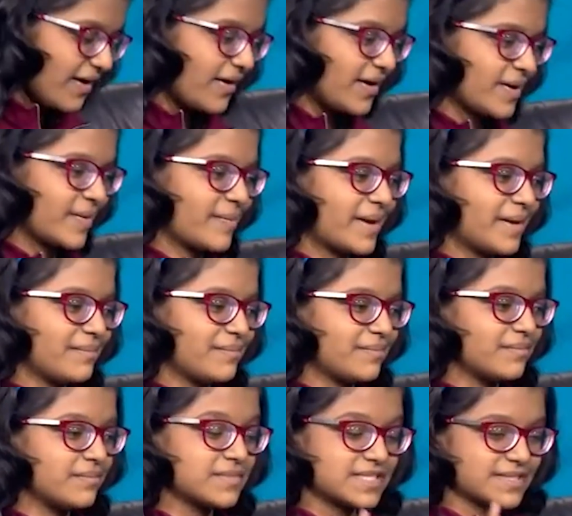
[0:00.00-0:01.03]
और मैं
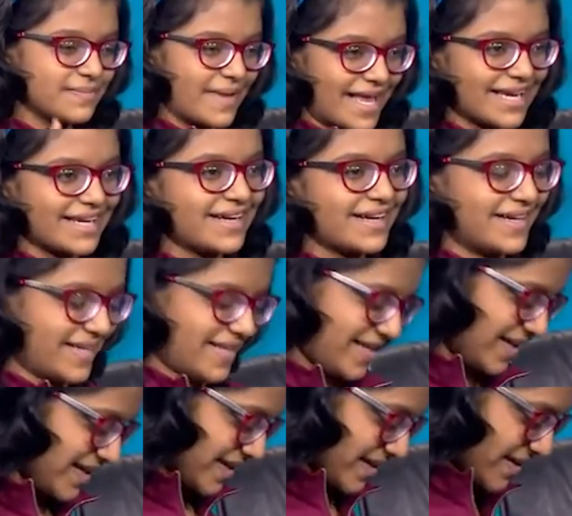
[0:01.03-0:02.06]
स्मेल
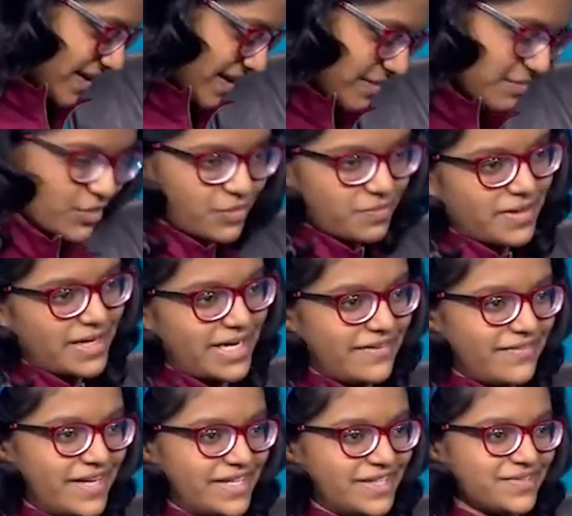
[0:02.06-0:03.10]
करके ये बुक पढ़ने
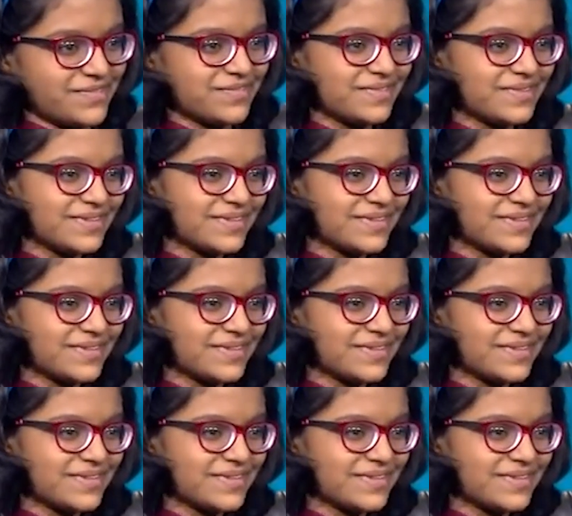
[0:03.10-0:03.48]
वाली हूँ